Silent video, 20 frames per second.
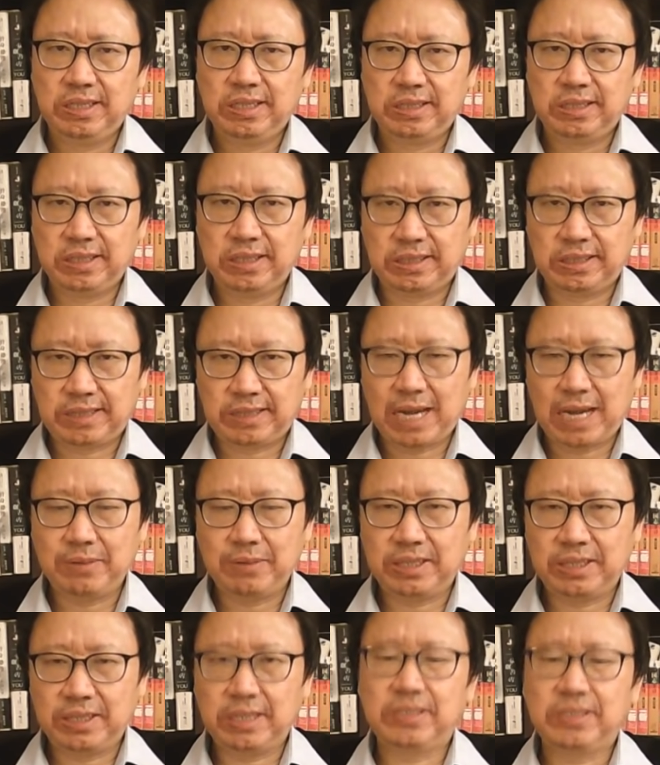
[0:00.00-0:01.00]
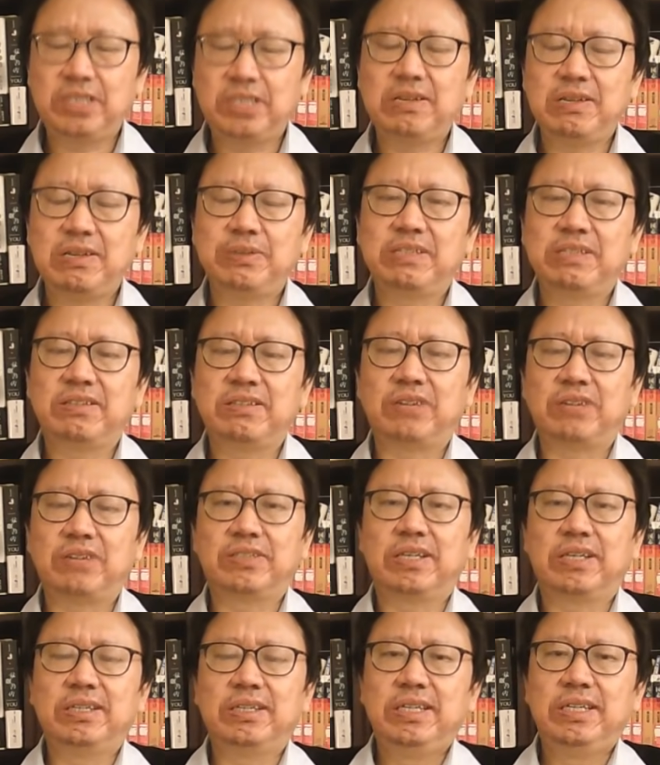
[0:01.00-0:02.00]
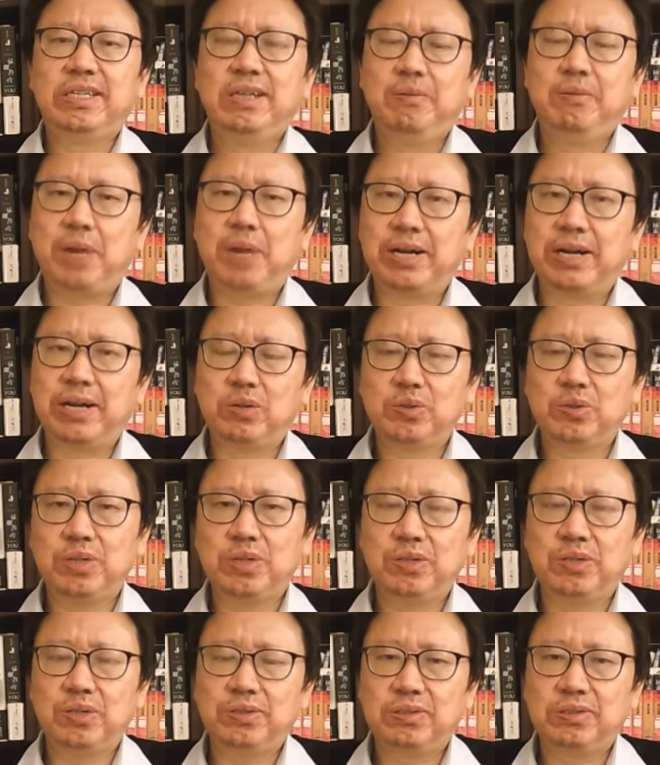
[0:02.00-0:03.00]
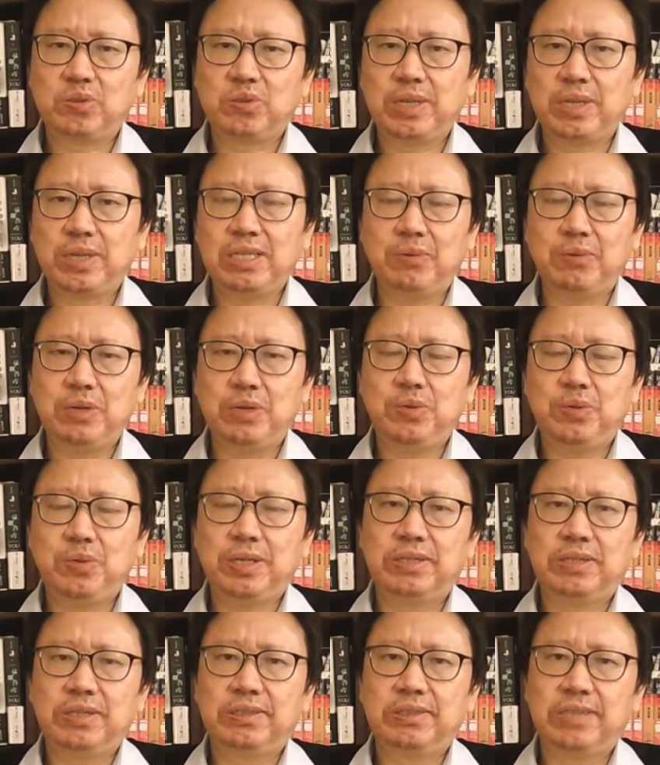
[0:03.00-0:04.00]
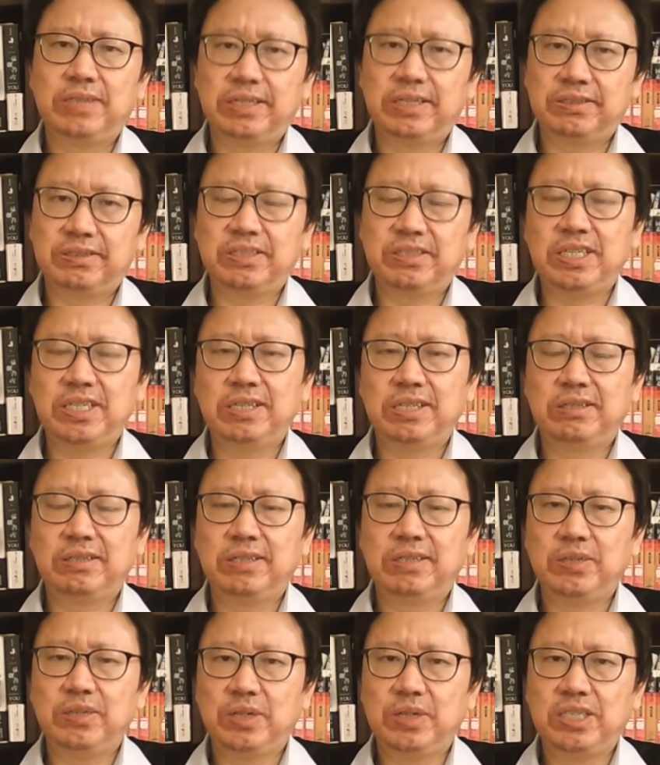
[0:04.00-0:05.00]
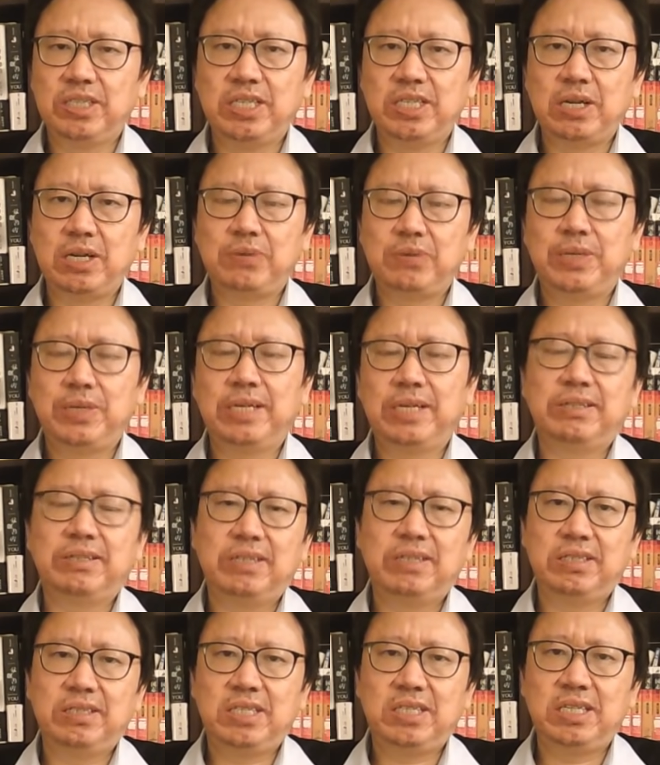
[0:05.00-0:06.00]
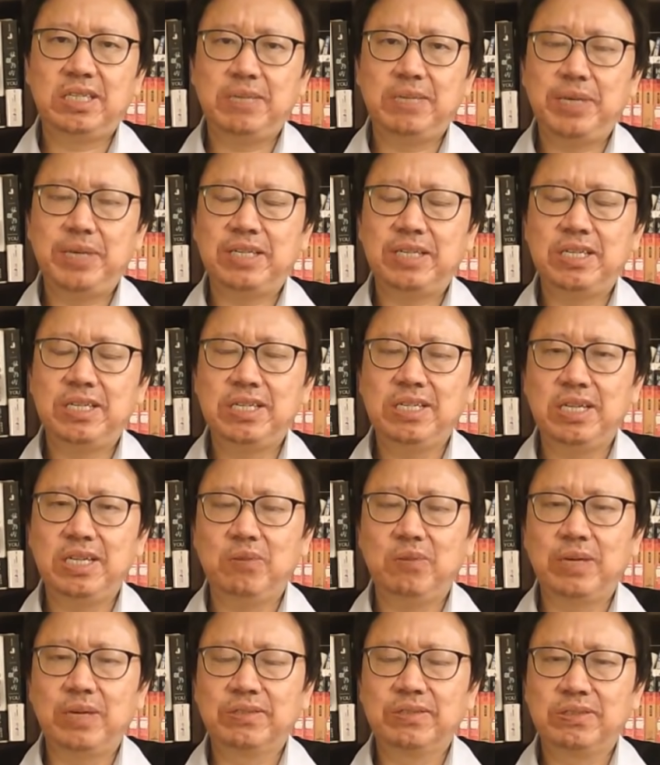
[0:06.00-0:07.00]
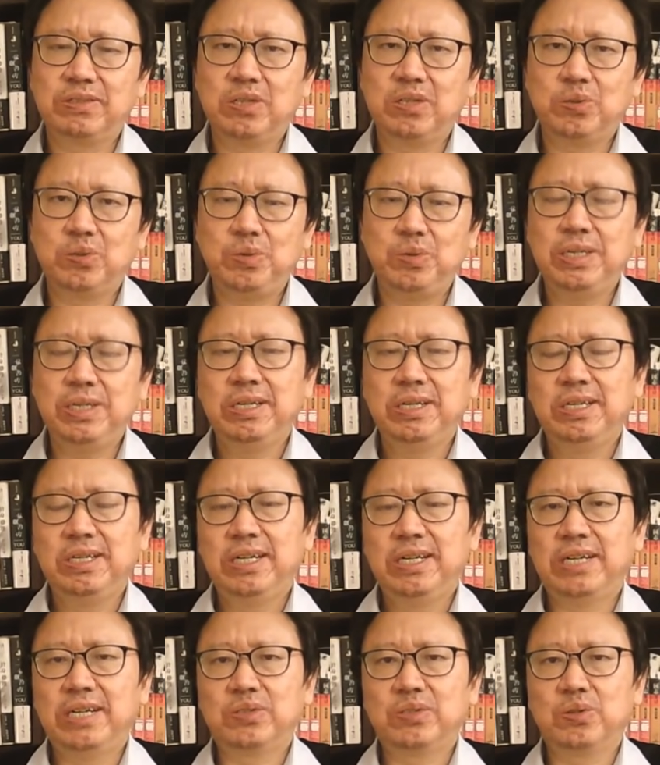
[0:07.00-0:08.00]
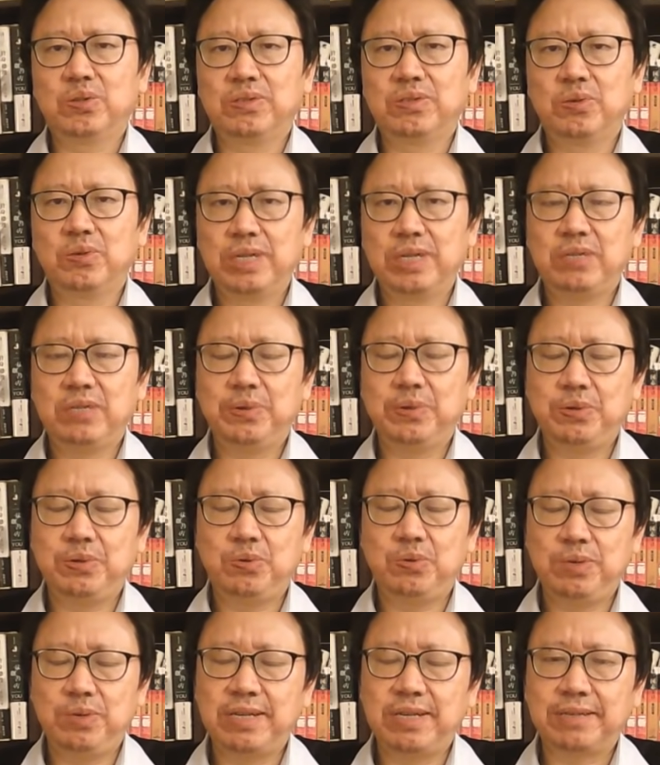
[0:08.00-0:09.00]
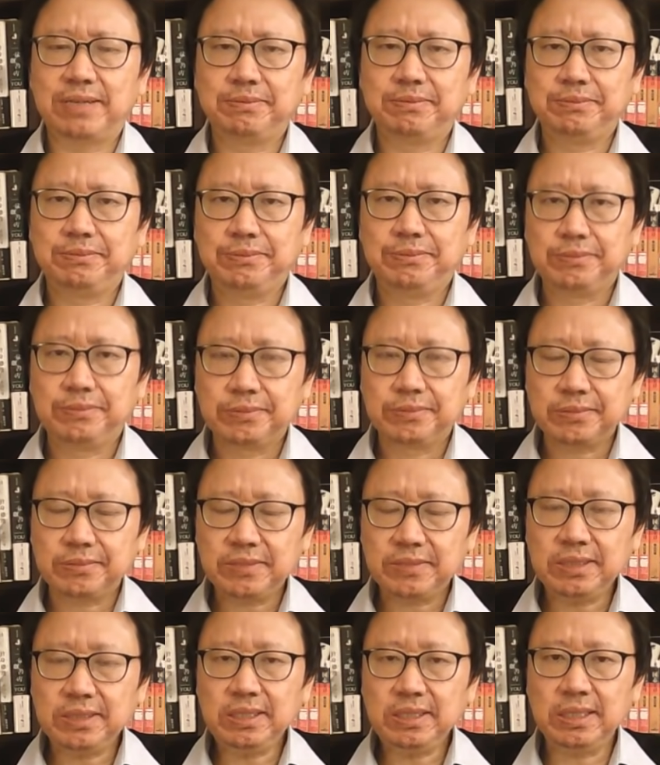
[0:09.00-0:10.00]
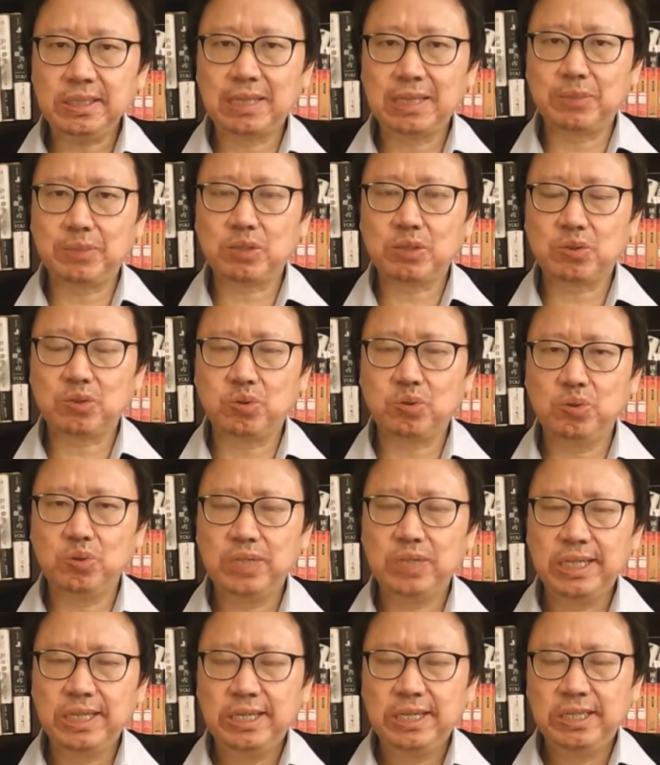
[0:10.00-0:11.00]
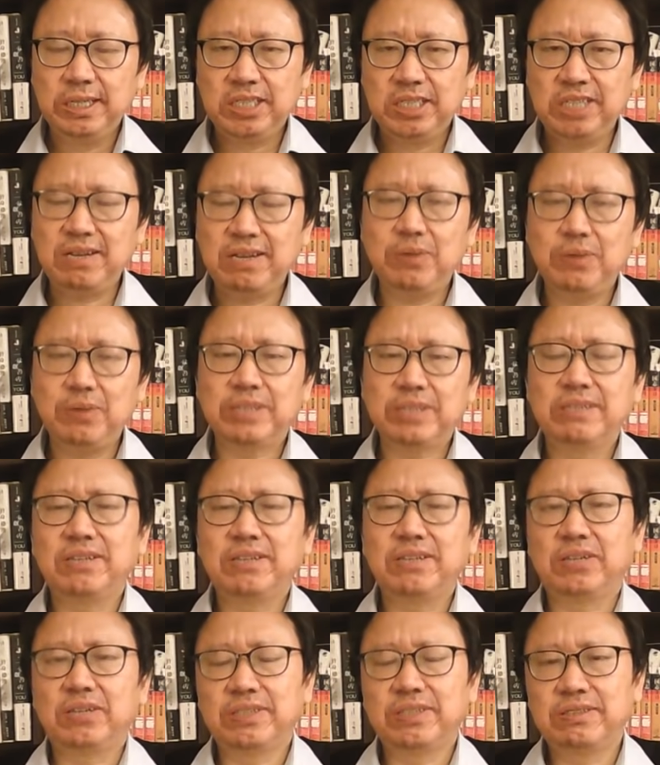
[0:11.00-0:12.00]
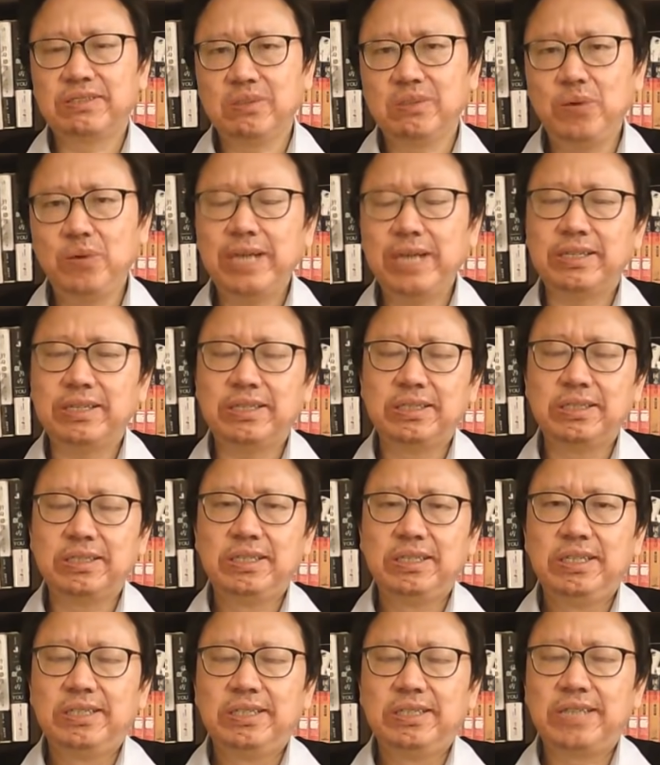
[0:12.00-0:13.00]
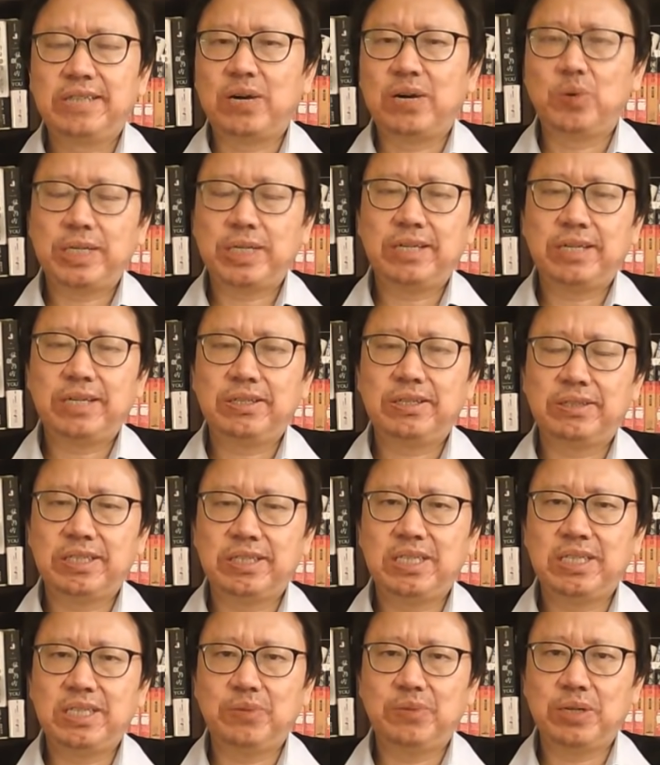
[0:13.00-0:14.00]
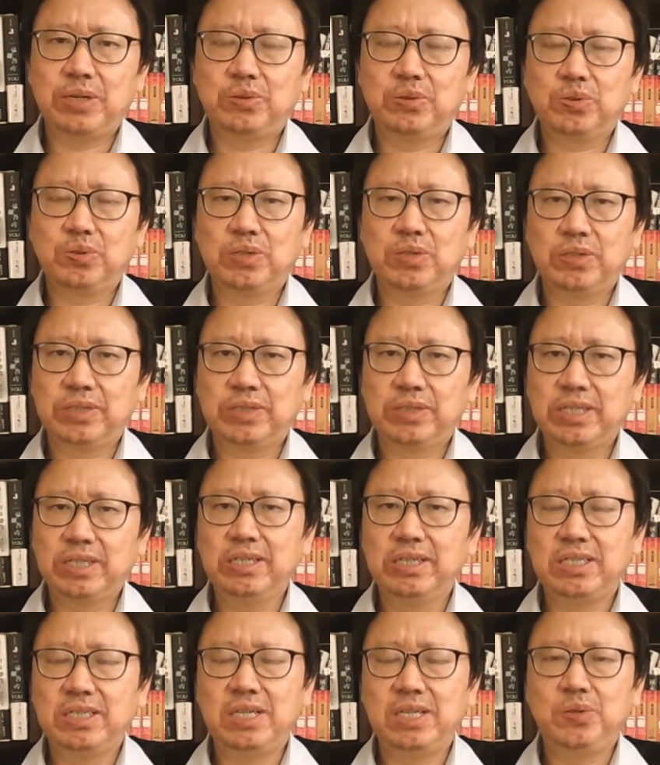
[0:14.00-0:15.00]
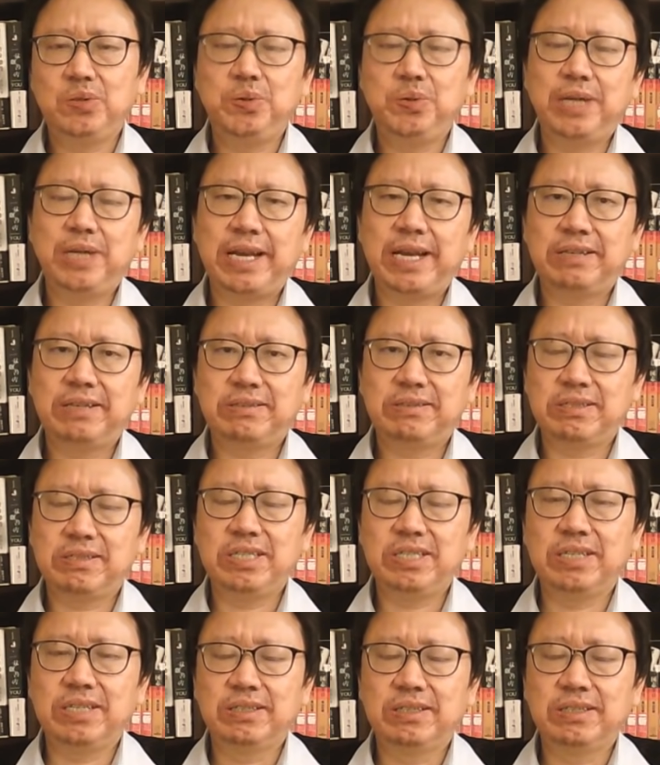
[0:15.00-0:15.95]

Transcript: 呃，他呃七常委政治老人呢，保安工作由中央警卫局啊执行，有个习家军的习近平的亲信王少军。啊，做中央警卫局局长。那么说，除七常委政治党人之外的党和国家领导人的警卫工作由特勤局来执行。